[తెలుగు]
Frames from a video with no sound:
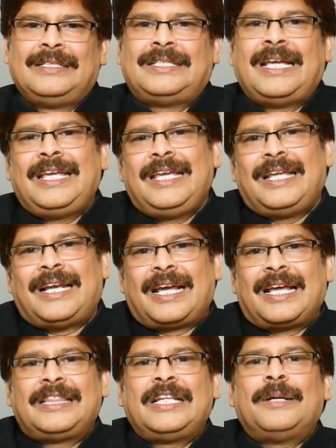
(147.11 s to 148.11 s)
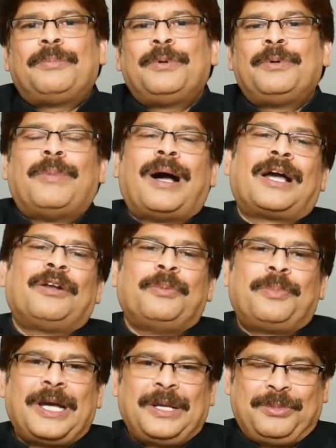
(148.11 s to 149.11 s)
చెయ్యి ఇలా ఎత్తినప్పుడు బాగా
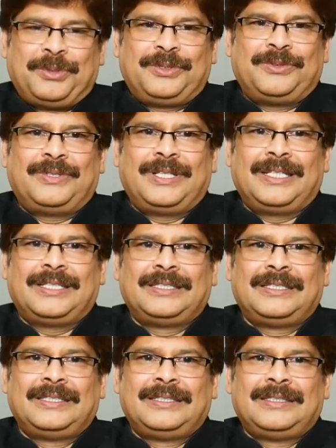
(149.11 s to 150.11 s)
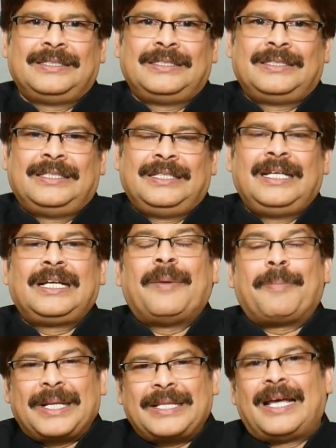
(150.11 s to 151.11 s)
నొప్పిగా అనిపిస్తూ ఉంటుంది ఇంకా
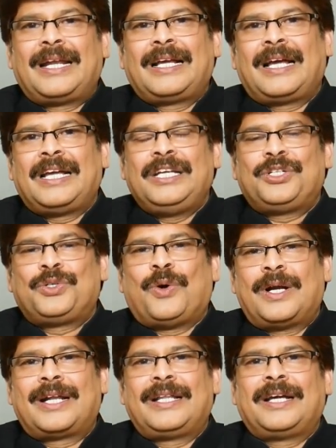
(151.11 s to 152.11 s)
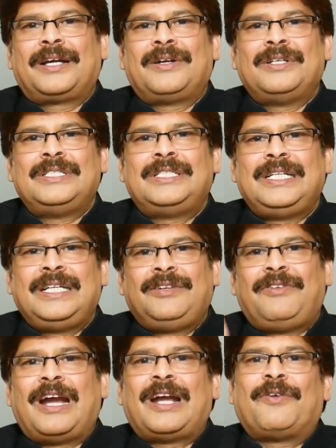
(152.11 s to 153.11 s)
ప్రధానంగా ఈ షోల్డర్ దగ్గర నుంచి ఈ
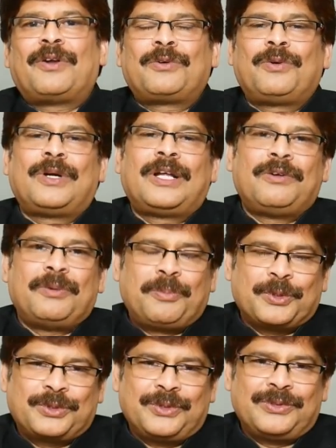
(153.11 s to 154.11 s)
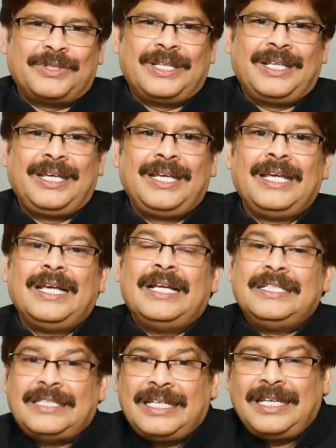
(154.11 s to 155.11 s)
వేళ్ల వరకు కూడా నొప్పి వస్తూ ఉంటుంది
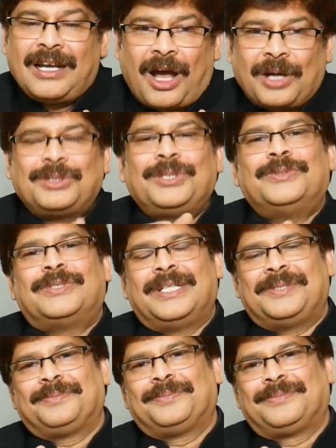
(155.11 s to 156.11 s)
చెయ్యి లాగుతూ ఉంటుంది